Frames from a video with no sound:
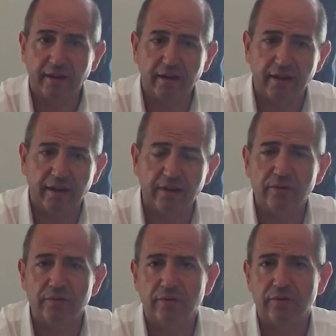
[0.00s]
è
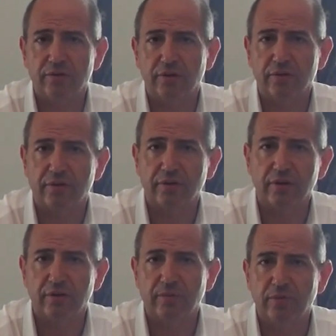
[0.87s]
un consorzio
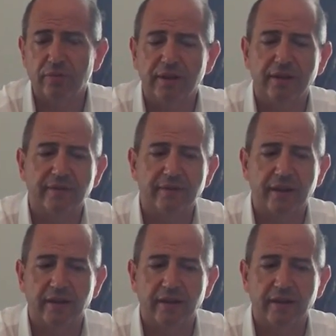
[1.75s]
di comuni